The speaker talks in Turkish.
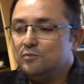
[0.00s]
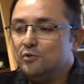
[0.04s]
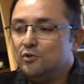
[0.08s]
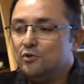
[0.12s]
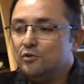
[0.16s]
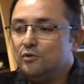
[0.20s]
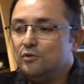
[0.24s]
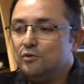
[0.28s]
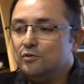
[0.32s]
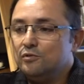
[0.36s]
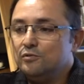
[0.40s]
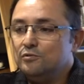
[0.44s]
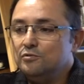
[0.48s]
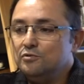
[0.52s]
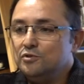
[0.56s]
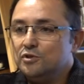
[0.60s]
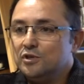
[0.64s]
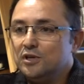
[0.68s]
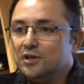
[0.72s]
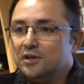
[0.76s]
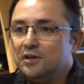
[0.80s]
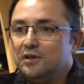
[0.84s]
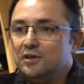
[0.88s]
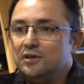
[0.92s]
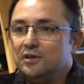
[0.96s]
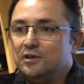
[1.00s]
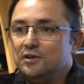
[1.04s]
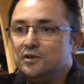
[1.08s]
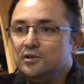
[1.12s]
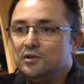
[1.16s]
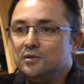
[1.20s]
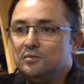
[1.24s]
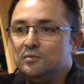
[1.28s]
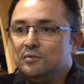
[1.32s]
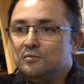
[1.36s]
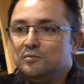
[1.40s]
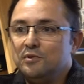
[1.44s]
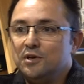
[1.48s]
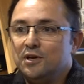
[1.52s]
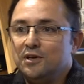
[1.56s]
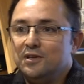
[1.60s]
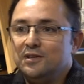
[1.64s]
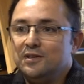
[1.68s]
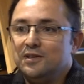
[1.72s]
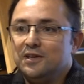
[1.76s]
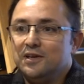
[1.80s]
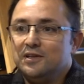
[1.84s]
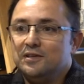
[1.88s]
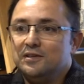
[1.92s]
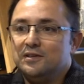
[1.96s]
Böyle olunca kitabım
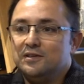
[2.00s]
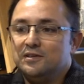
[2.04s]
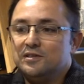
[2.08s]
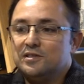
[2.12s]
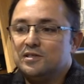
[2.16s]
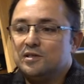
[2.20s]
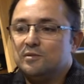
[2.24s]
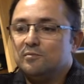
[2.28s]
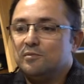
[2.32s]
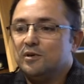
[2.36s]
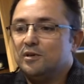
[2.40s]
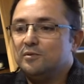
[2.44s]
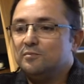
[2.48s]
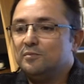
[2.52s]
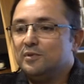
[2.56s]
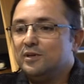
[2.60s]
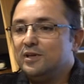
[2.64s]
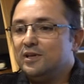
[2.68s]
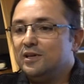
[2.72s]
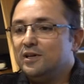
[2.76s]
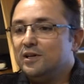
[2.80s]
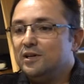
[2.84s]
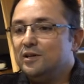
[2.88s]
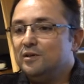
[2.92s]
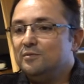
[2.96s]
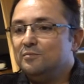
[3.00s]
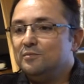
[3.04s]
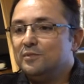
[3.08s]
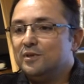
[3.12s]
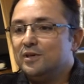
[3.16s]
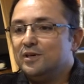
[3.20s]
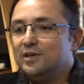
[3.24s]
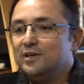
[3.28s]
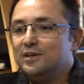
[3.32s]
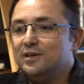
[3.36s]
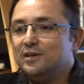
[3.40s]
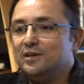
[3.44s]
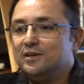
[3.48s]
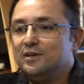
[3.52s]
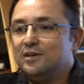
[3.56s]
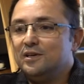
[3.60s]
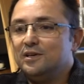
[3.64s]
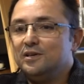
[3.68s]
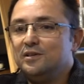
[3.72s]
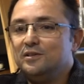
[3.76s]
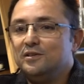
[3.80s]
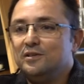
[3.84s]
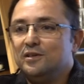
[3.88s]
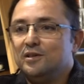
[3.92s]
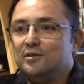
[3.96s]
yayınlandığı zaman bile elimde
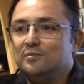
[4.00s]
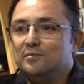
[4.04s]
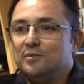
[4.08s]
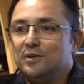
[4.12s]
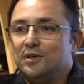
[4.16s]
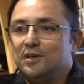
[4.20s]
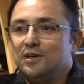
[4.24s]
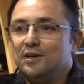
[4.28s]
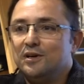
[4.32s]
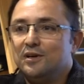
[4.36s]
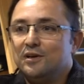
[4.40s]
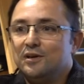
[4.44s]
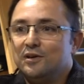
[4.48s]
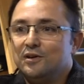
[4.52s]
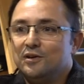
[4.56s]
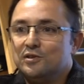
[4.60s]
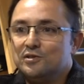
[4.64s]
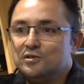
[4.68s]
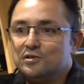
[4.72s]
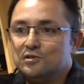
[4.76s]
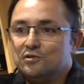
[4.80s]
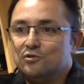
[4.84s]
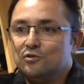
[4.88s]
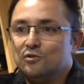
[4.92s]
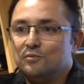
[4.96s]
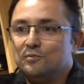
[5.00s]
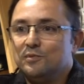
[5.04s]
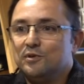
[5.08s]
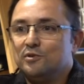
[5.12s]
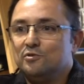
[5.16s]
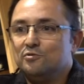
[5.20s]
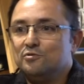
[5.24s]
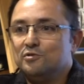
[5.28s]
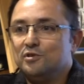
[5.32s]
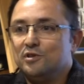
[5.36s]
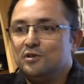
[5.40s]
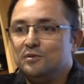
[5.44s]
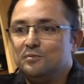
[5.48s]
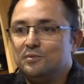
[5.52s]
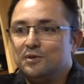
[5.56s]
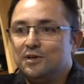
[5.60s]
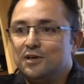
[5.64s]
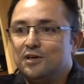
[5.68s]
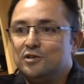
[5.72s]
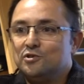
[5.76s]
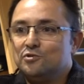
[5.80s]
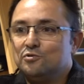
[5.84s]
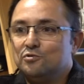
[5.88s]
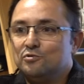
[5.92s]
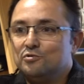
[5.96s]
yayınlanmaya hazır olmak üzere
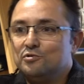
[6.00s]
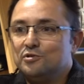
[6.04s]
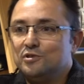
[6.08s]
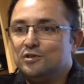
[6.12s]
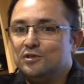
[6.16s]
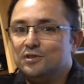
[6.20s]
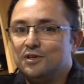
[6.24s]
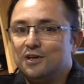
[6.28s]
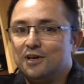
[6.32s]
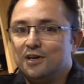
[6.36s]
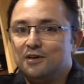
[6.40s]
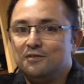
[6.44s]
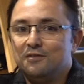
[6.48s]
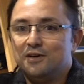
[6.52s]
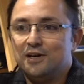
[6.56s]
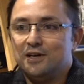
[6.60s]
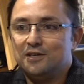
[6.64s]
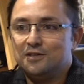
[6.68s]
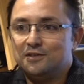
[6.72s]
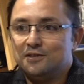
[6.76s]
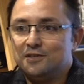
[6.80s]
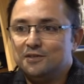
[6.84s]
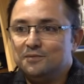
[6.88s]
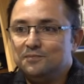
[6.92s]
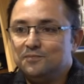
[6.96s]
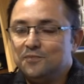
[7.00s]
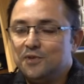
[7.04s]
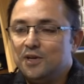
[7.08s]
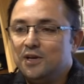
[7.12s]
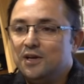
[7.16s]
birkaç dosya daha vardı.